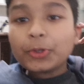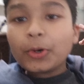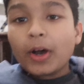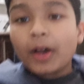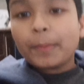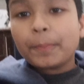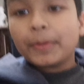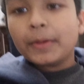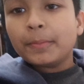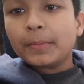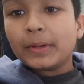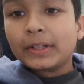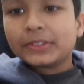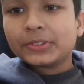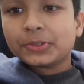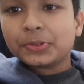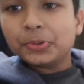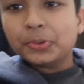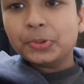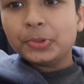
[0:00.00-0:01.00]
तो अभी मैं
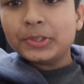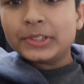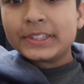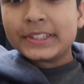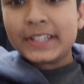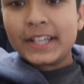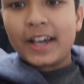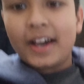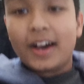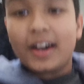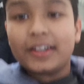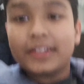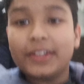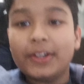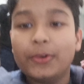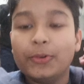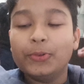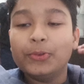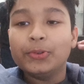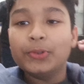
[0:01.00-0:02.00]
स्कूल से आ
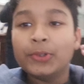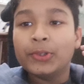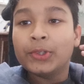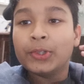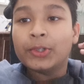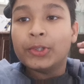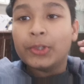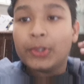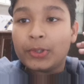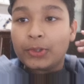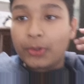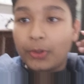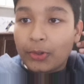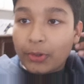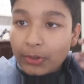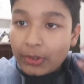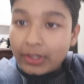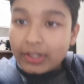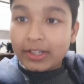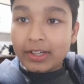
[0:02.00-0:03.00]
गया हूँ
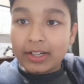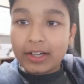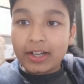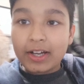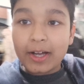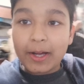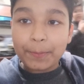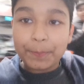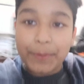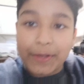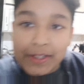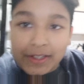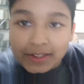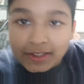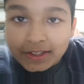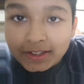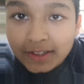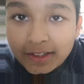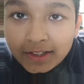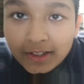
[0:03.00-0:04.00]
और अभी
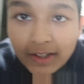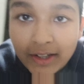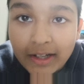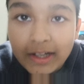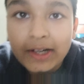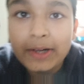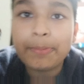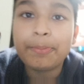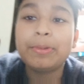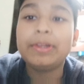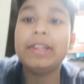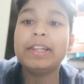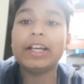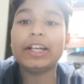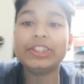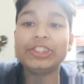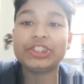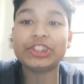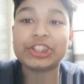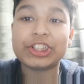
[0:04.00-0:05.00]
हम
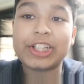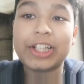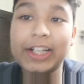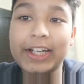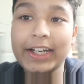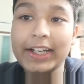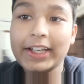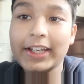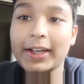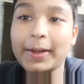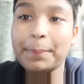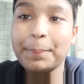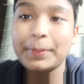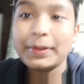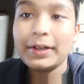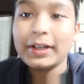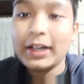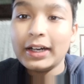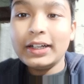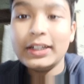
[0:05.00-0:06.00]
लंच करेंगे
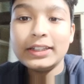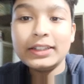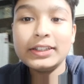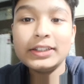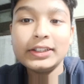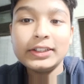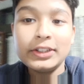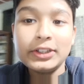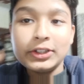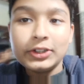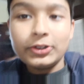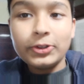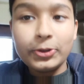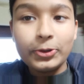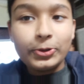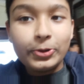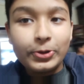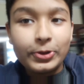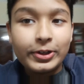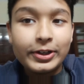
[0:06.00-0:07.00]
अपना
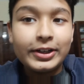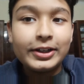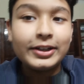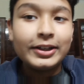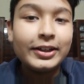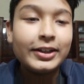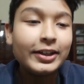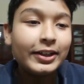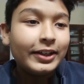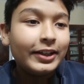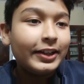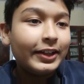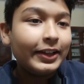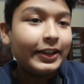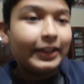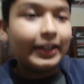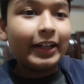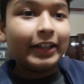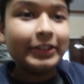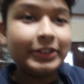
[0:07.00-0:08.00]
और
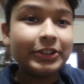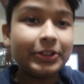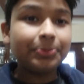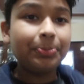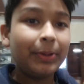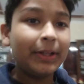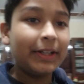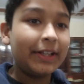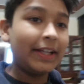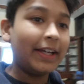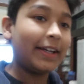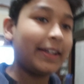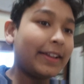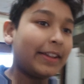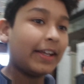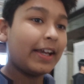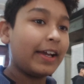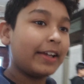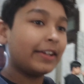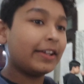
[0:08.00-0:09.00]
लंच में
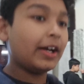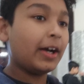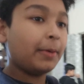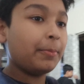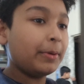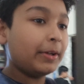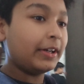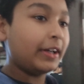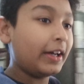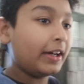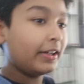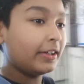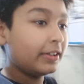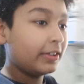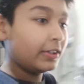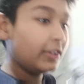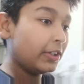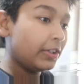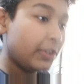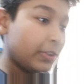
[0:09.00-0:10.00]
देखते हैं क्या बना है
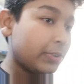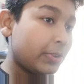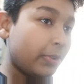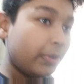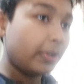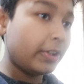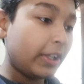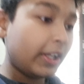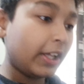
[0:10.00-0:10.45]
तो